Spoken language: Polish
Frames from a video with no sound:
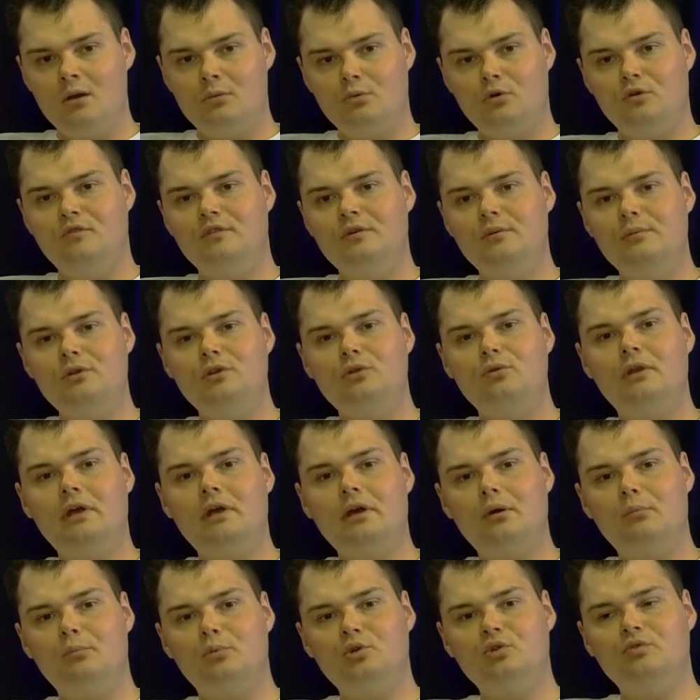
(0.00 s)
mówimy
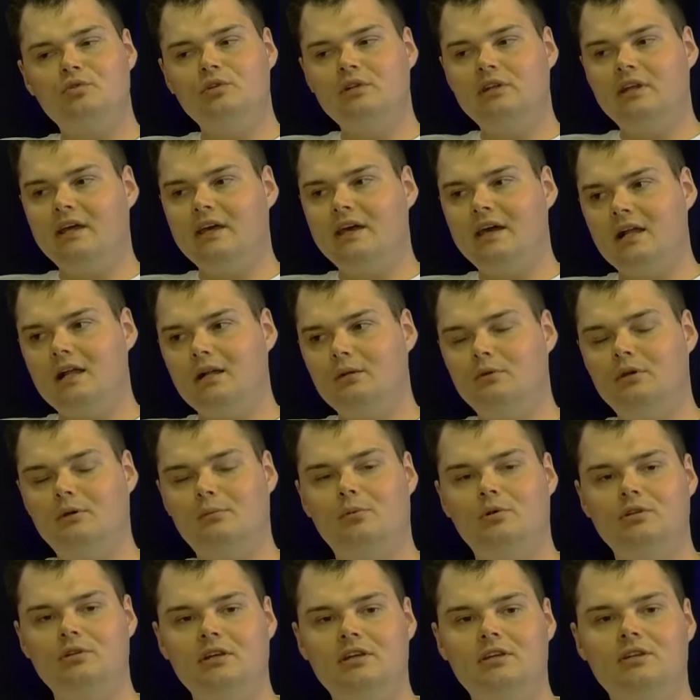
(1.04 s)
tutaj o podwójnej karmie,
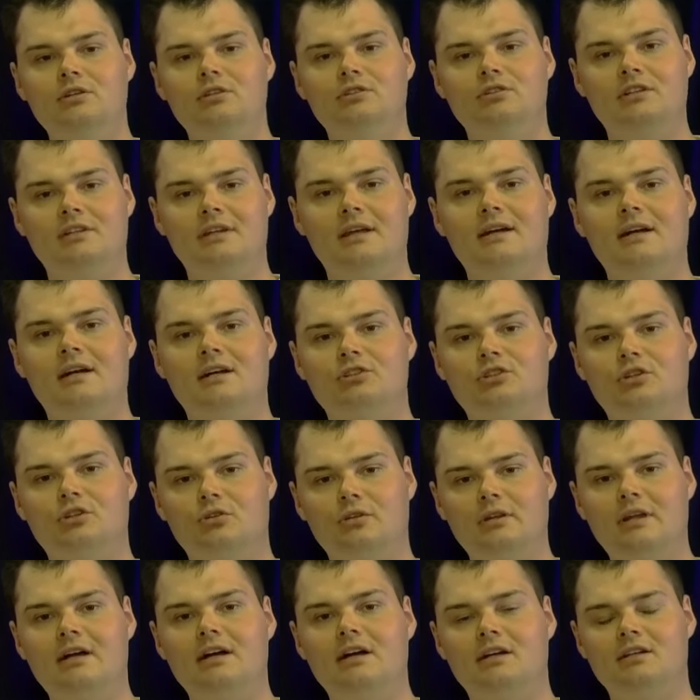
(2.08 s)
bo nie dość, że taka
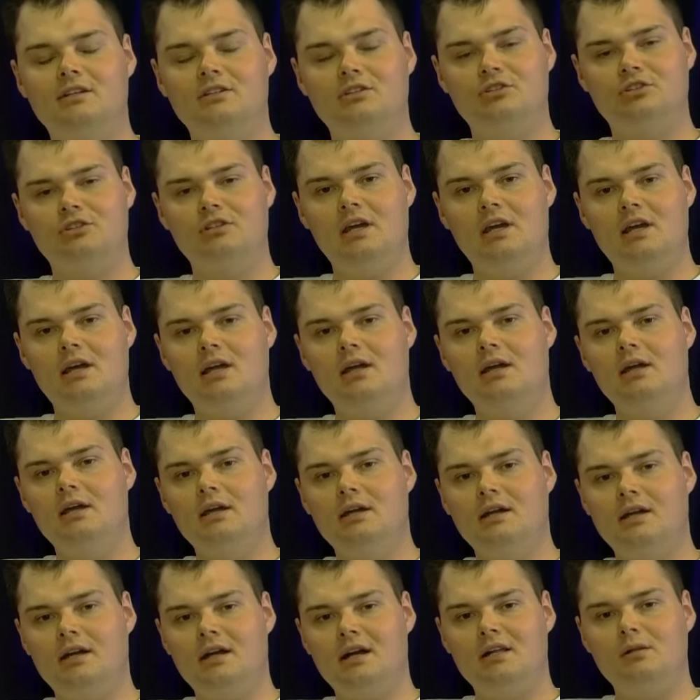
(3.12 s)
żona żyje
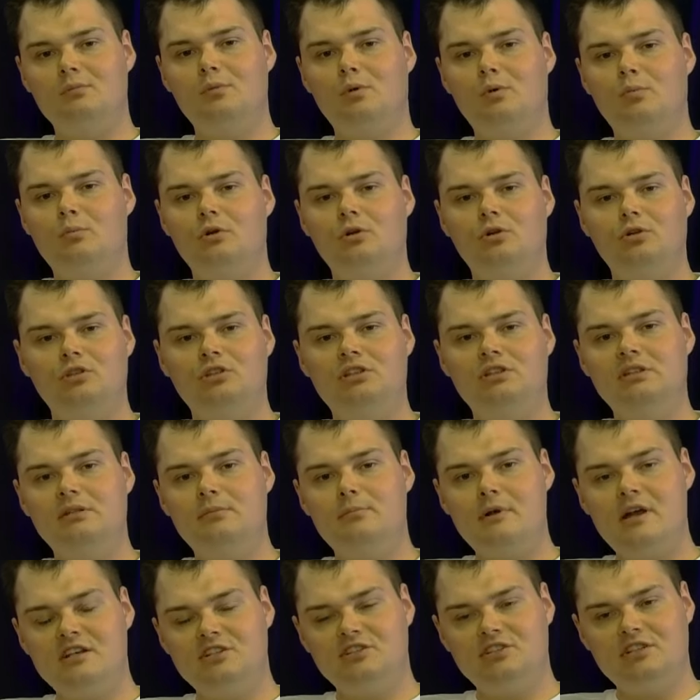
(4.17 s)
kalmą rodziny
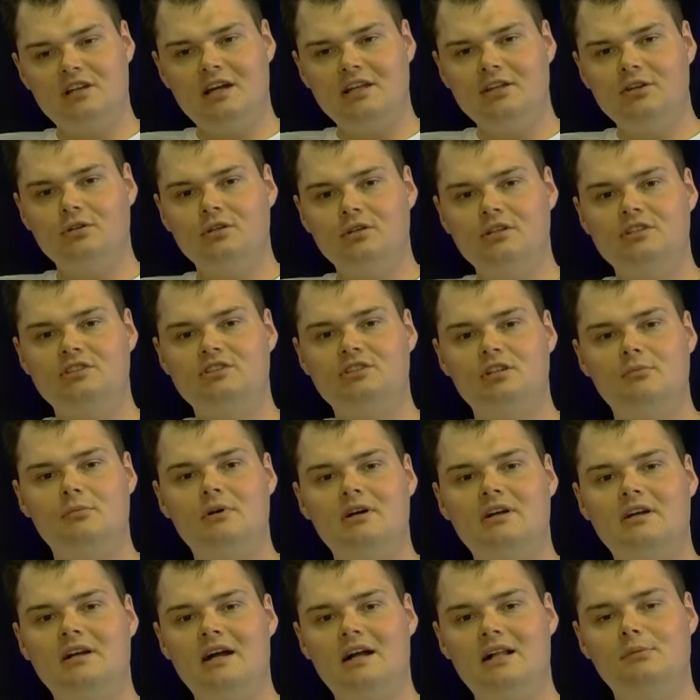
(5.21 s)
męża, to jeszcze
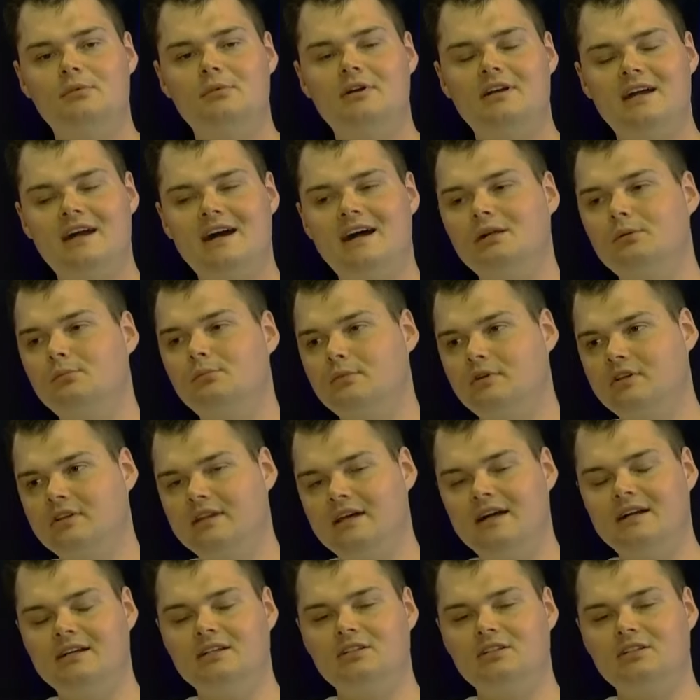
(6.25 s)
ma kalmę kalmy, tak?